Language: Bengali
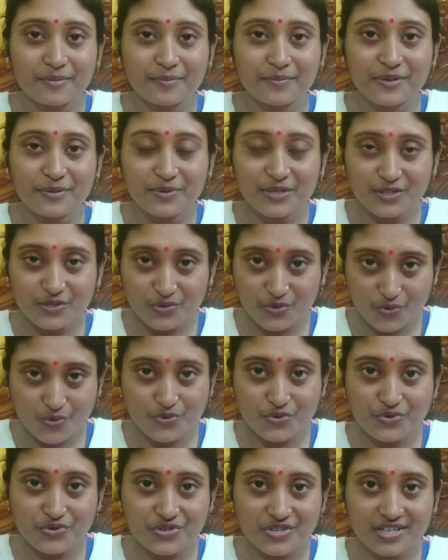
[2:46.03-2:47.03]
বিভিন্ন
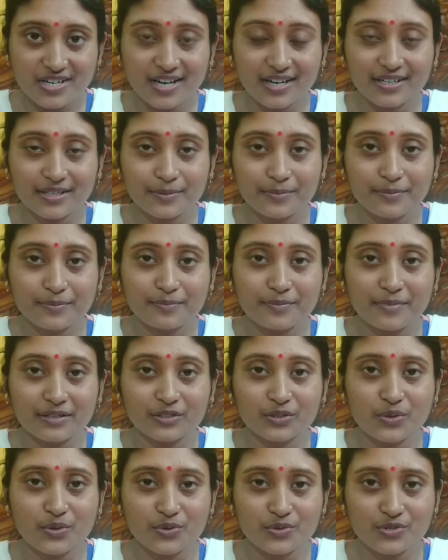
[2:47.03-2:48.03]
অনুষ্ঠানে
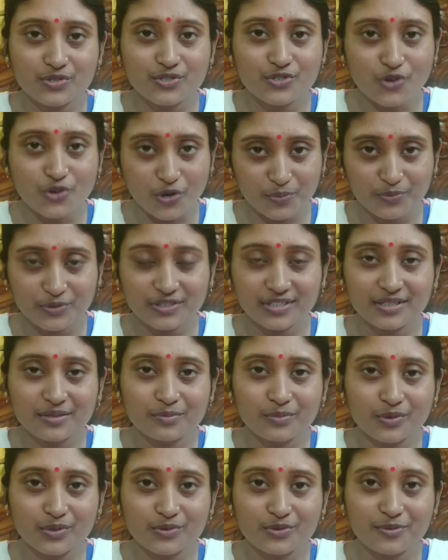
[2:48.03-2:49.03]
ধরুন
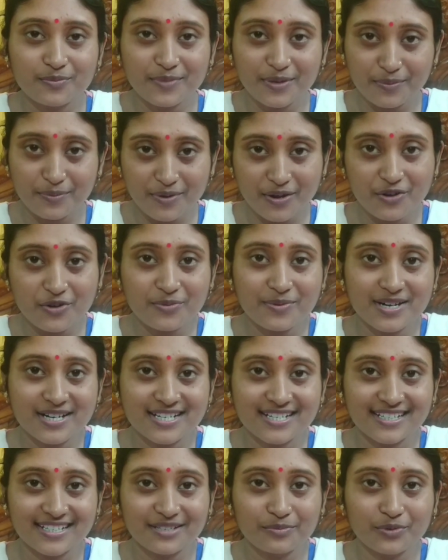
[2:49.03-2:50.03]
জন্মদিন বলুন
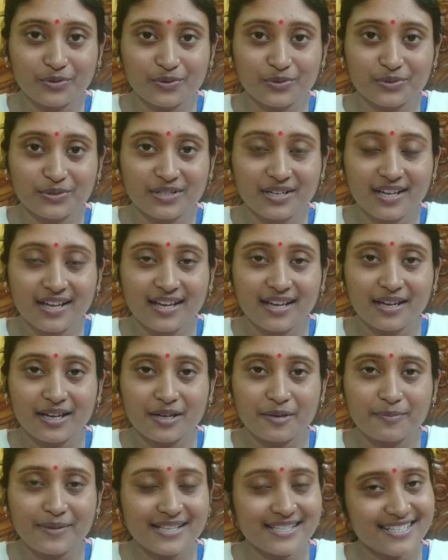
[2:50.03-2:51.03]
বিবাহবার্ষিকী বলুন
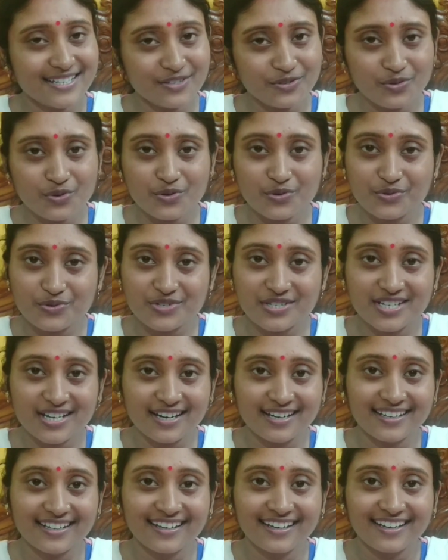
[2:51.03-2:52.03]
বা যে কোনো
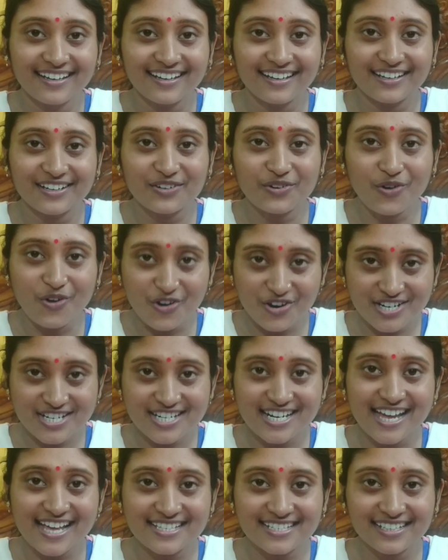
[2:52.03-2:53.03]
অনুষ্ঠানে ঘর
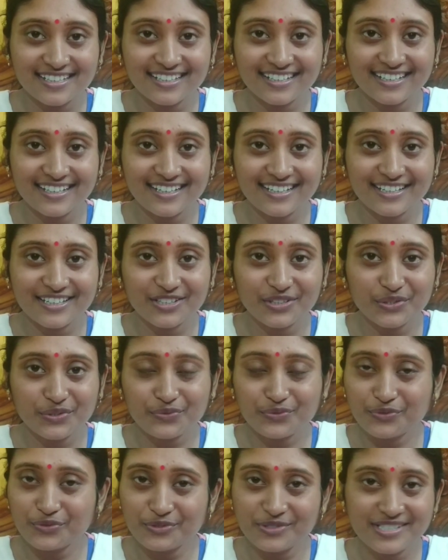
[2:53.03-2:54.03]
সাজাতে গেলে
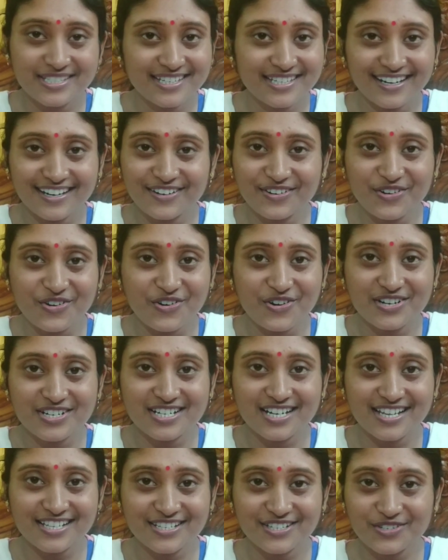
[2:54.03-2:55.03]
কিন্তু ফুল ছাড়া ঘর
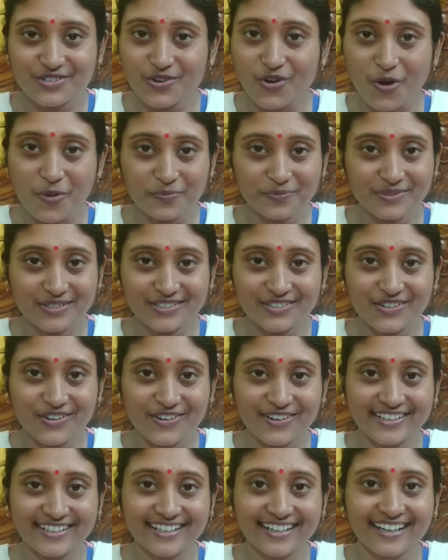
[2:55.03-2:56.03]
সাজানো কমপ্লিট
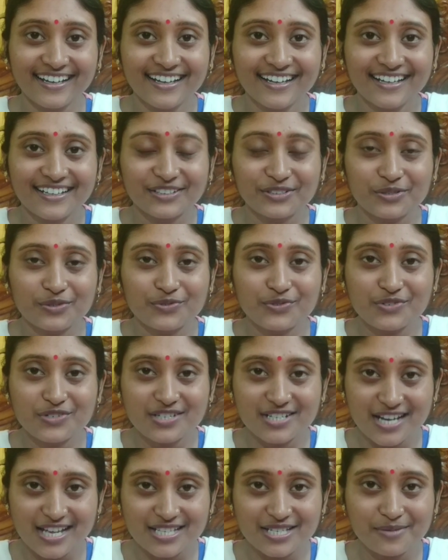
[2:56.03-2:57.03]
হয় না তো
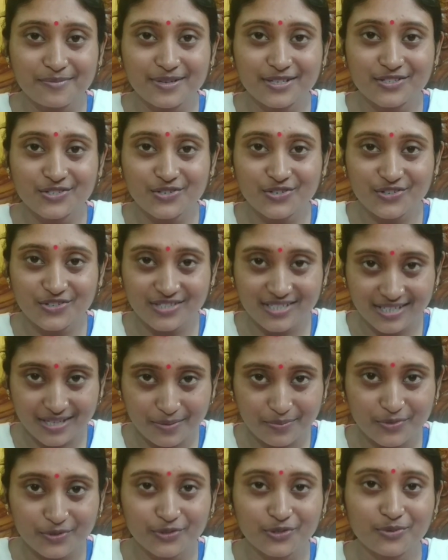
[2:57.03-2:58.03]
ফুল সাজাবার জন্য
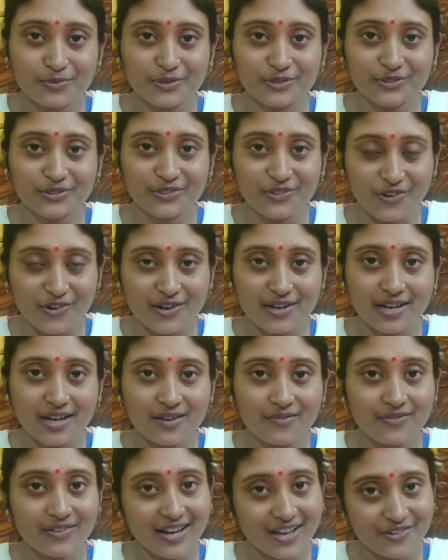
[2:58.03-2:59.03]
যেটা প্রথমত
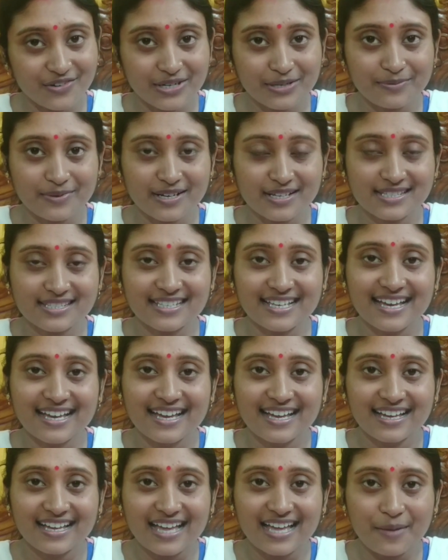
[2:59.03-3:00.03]
দরকার ফ্লাওয়ার ভাসা
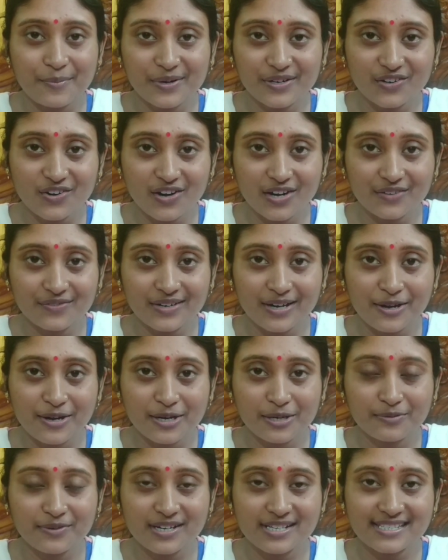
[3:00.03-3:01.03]
আমার ঘরে
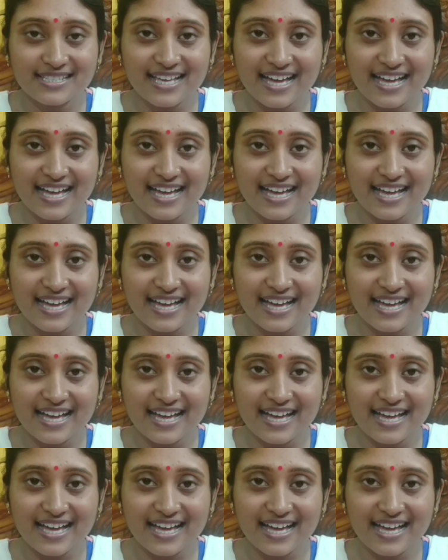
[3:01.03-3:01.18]
ফ্লাওয়ার ভাস